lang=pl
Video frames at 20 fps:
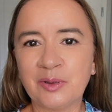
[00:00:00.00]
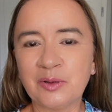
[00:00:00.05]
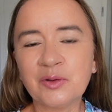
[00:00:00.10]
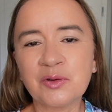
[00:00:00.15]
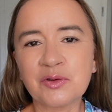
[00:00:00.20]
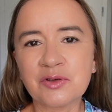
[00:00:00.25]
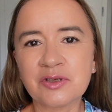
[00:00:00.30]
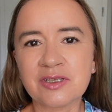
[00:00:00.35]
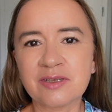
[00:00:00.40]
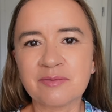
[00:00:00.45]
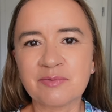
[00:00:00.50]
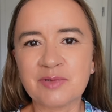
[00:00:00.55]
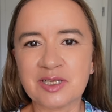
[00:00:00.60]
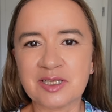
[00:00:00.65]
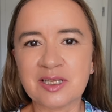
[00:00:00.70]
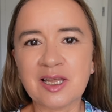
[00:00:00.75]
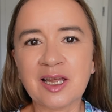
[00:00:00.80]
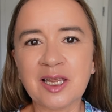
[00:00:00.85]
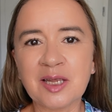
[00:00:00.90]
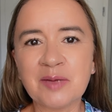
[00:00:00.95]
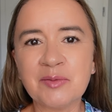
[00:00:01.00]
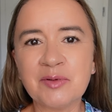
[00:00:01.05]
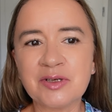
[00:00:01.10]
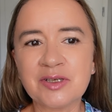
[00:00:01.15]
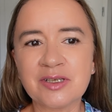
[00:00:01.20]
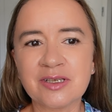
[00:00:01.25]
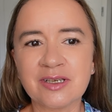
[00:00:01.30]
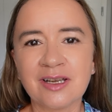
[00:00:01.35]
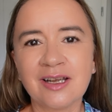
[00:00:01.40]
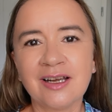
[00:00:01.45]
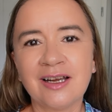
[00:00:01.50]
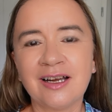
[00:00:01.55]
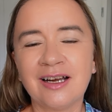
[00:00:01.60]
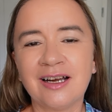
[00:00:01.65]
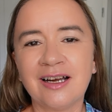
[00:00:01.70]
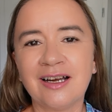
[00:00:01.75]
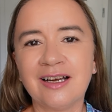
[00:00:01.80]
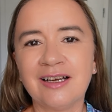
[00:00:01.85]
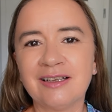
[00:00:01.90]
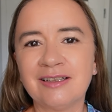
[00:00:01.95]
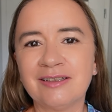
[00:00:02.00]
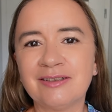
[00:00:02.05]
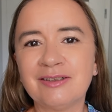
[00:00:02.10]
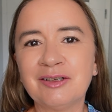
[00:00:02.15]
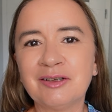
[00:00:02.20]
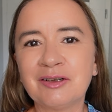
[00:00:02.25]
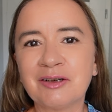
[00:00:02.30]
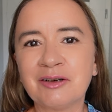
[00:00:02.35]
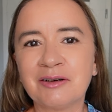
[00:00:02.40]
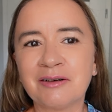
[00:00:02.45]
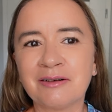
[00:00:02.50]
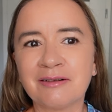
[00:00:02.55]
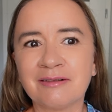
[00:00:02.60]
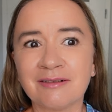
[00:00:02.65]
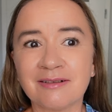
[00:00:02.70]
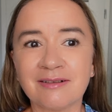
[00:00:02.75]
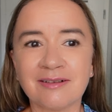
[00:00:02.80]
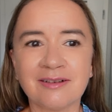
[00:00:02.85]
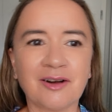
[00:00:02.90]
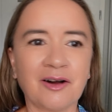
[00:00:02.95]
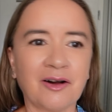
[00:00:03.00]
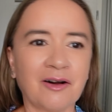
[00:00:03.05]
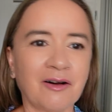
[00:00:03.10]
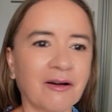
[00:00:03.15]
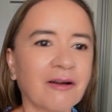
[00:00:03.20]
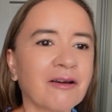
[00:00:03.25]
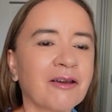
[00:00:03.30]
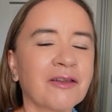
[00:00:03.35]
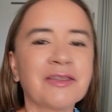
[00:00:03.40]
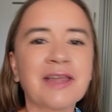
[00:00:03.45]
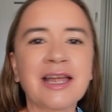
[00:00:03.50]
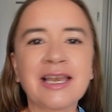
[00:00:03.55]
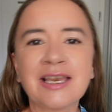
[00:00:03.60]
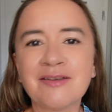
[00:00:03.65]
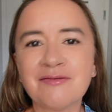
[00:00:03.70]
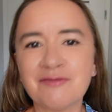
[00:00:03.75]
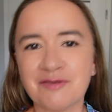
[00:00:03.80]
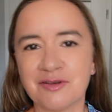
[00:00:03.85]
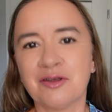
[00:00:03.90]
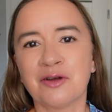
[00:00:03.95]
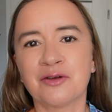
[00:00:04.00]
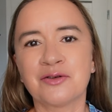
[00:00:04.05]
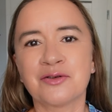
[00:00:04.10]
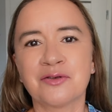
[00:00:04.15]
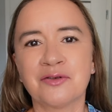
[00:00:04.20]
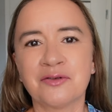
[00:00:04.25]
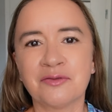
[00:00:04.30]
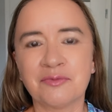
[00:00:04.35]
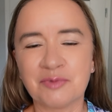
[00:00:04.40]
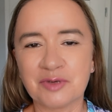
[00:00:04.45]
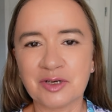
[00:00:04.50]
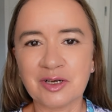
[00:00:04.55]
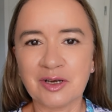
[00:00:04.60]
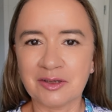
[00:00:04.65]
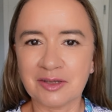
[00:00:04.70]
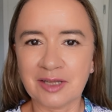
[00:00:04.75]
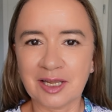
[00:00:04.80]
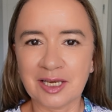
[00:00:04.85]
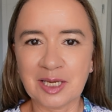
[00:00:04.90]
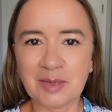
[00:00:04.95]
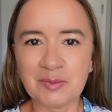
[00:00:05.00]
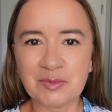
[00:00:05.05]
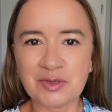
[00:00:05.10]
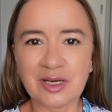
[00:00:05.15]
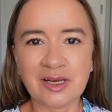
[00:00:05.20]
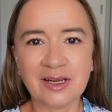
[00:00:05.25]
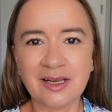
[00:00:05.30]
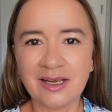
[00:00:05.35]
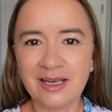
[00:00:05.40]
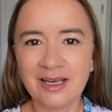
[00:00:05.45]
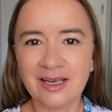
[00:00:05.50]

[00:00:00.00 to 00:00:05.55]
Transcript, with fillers: podróż przestaje być e, tylko oglądaniem widoczków, przyglądaniem się